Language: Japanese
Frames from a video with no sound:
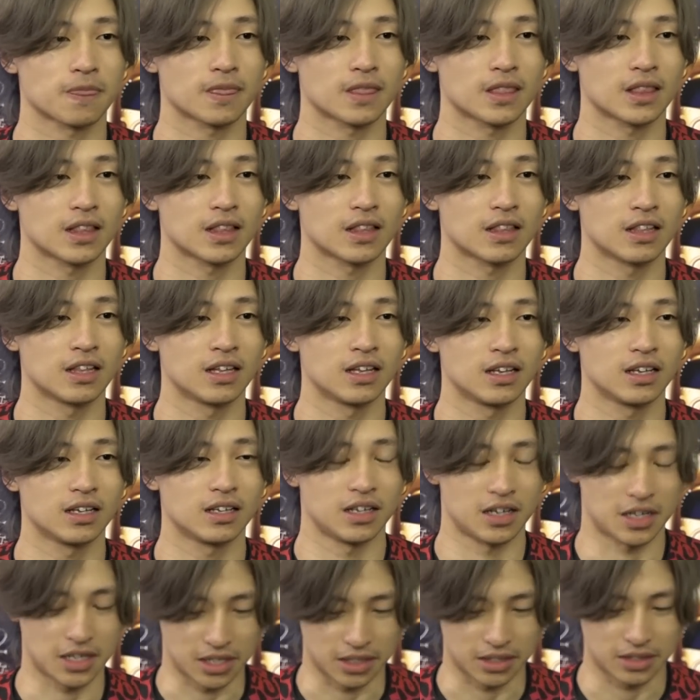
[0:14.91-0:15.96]
前に入ったじゃな
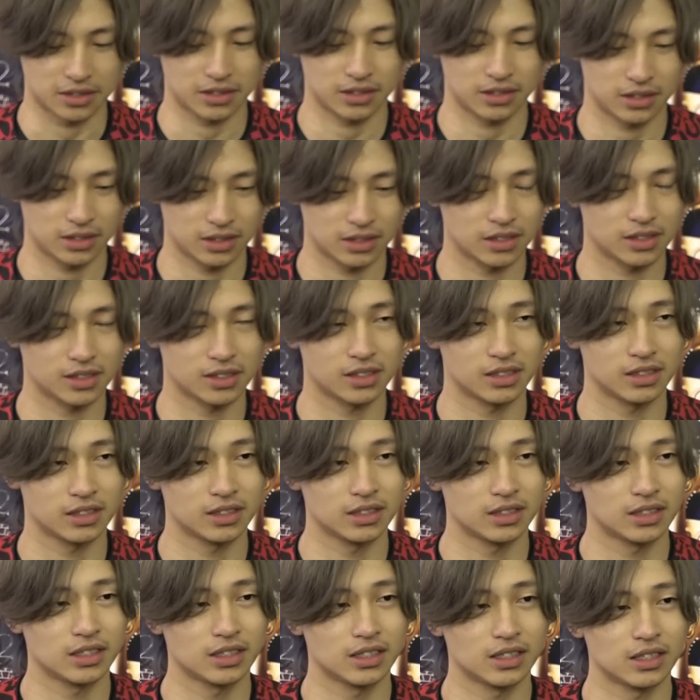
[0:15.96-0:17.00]
い。はい。あれ
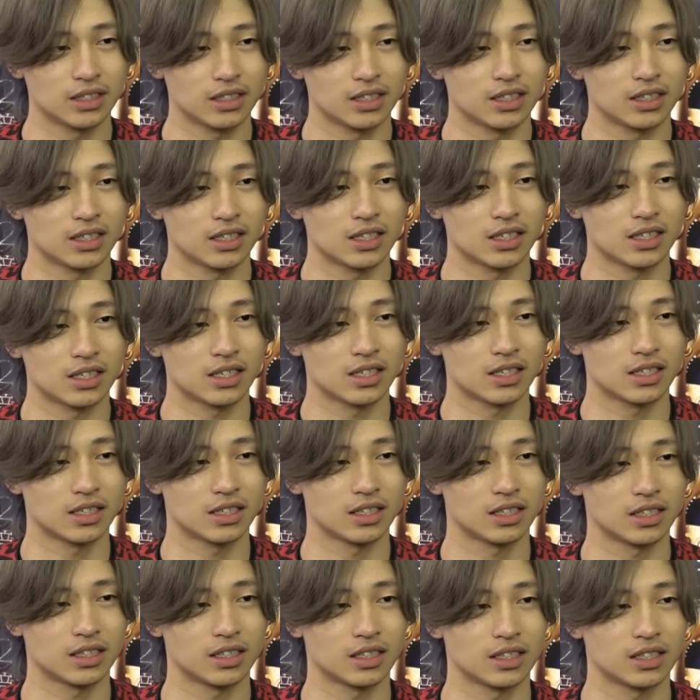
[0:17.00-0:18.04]
は、あそこ行っ
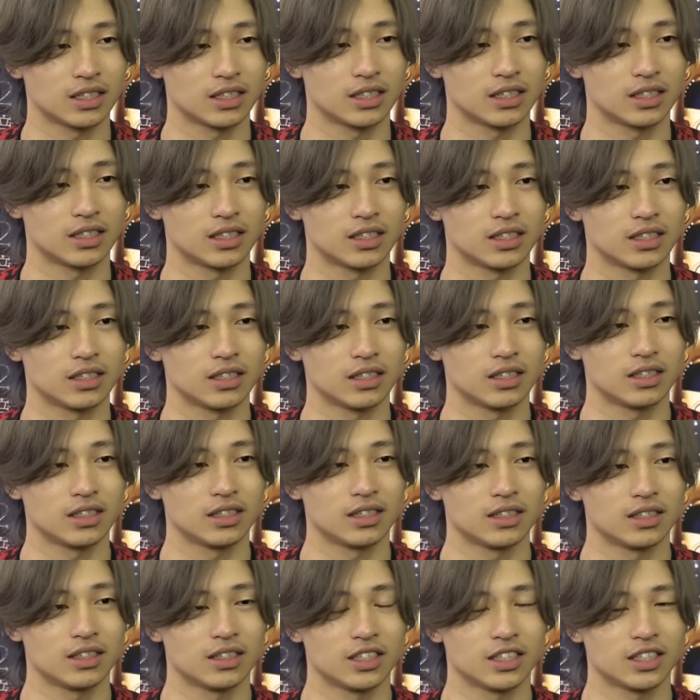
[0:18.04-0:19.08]
たら入れてもらえると
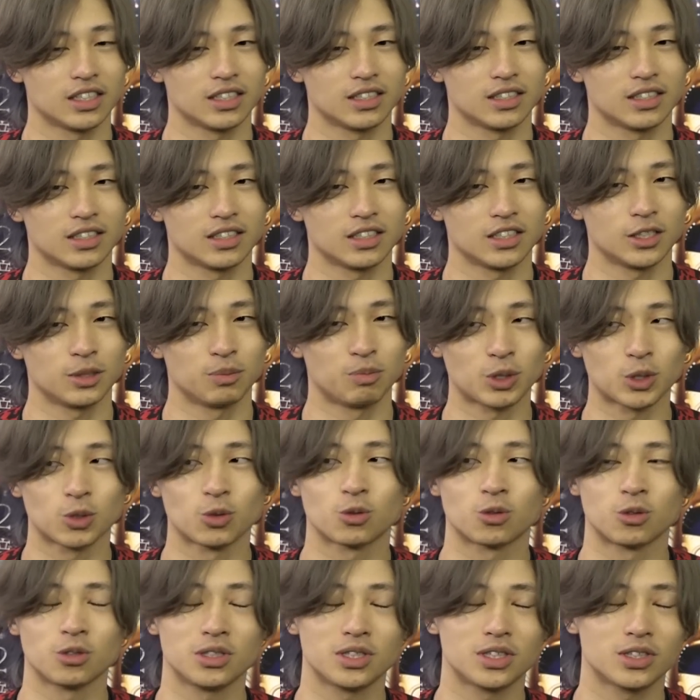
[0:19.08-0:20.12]
思って入ったのまあ、ど
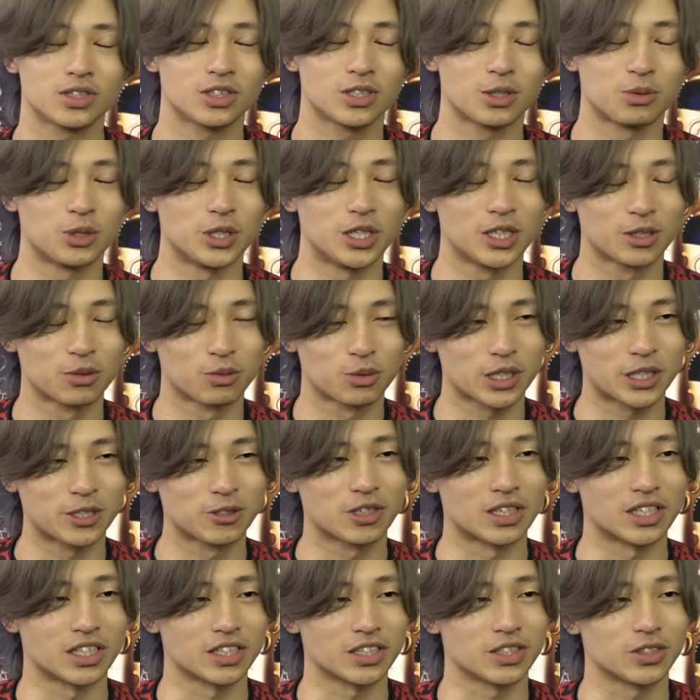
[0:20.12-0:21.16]
こ行っても入れてもらえる
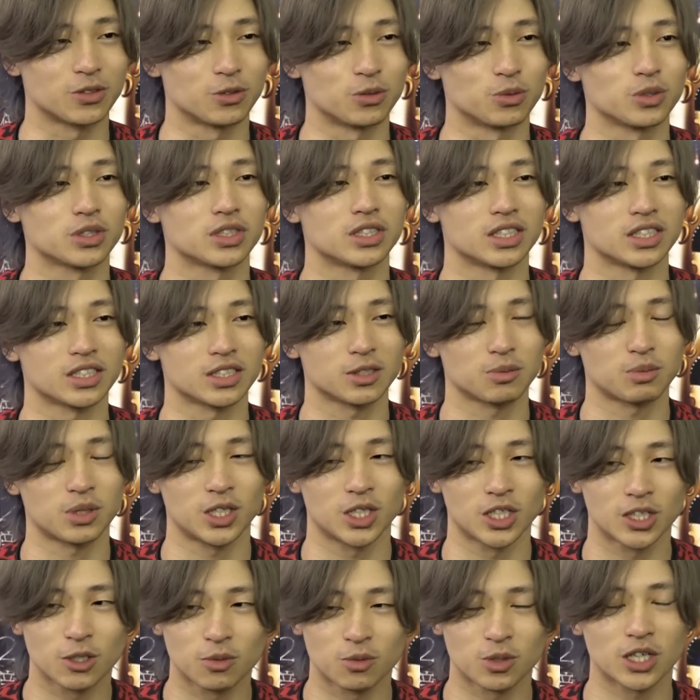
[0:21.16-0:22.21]
かなって思ったし、まあ、
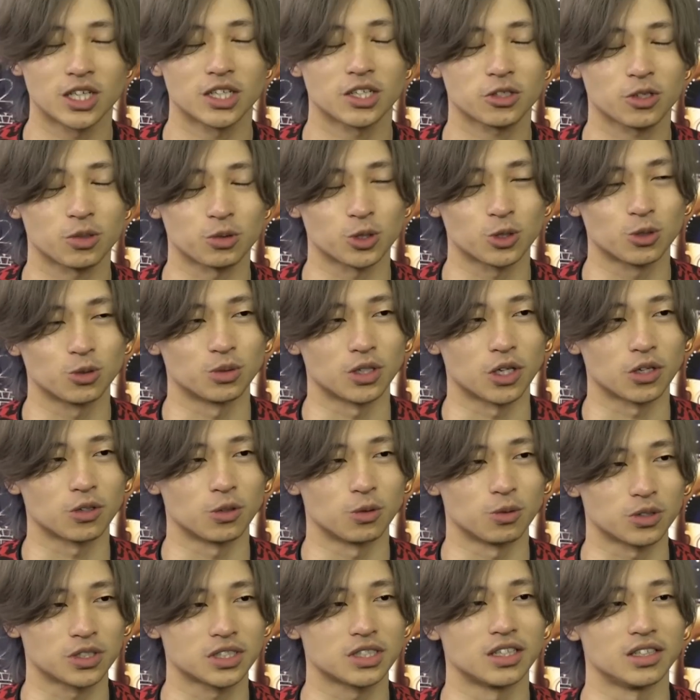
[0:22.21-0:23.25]
入れてもらえなくても勝負だと
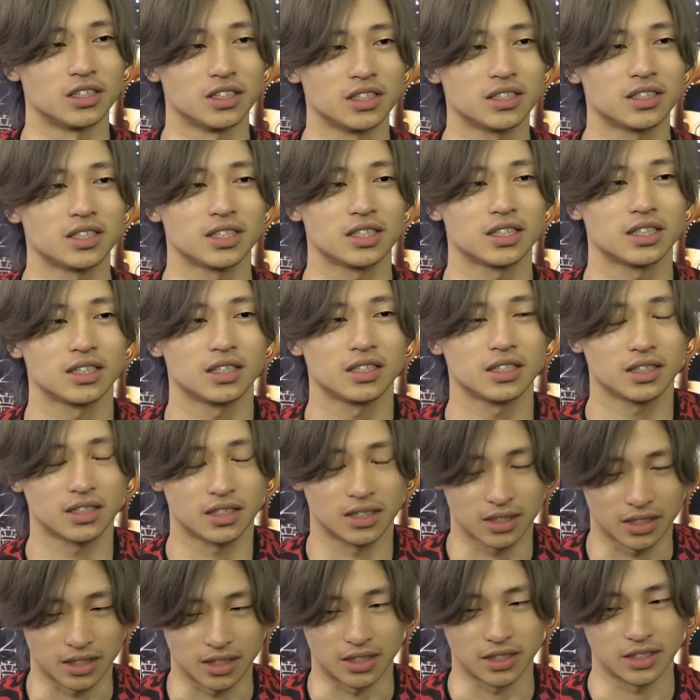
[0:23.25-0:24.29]
思ってたんで、うん
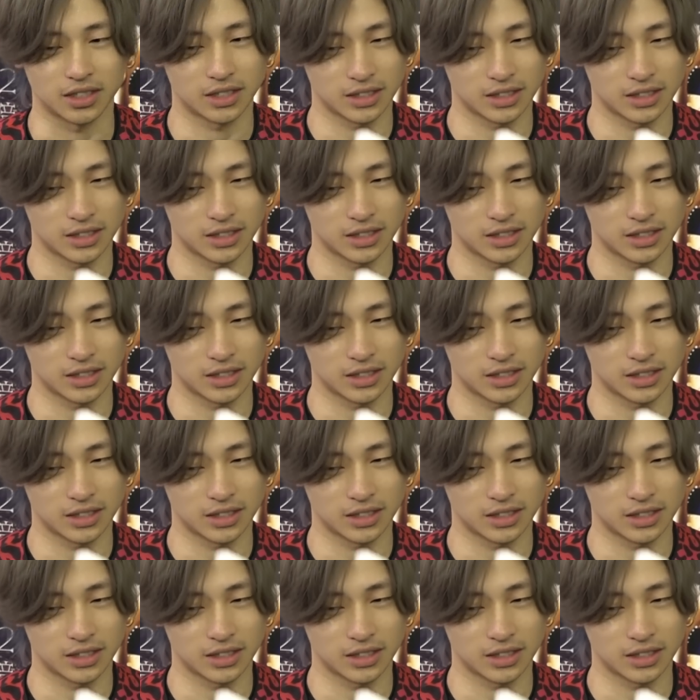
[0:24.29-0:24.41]
は